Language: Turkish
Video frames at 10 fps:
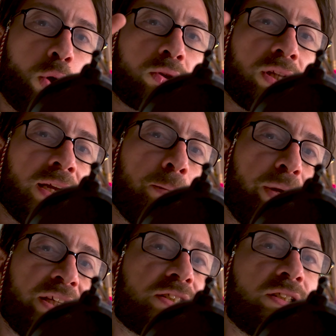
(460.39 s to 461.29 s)
4 tane
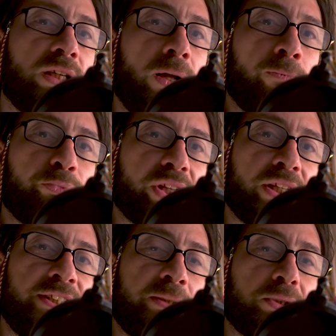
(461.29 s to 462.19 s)
5'lik ya da
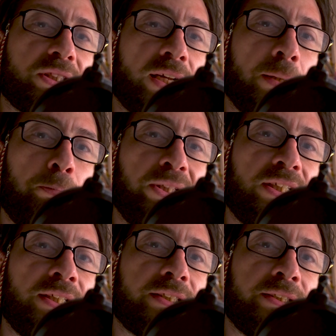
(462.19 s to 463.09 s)
20 tane
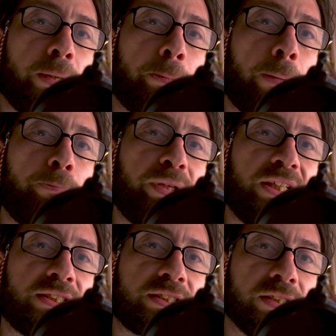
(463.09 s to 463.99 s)
1'lik
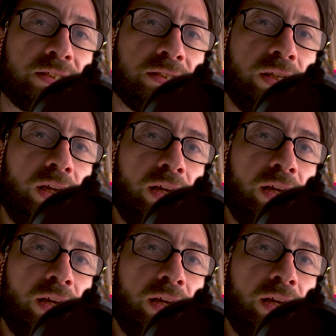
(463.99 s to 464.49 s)
yapabilirsiniz.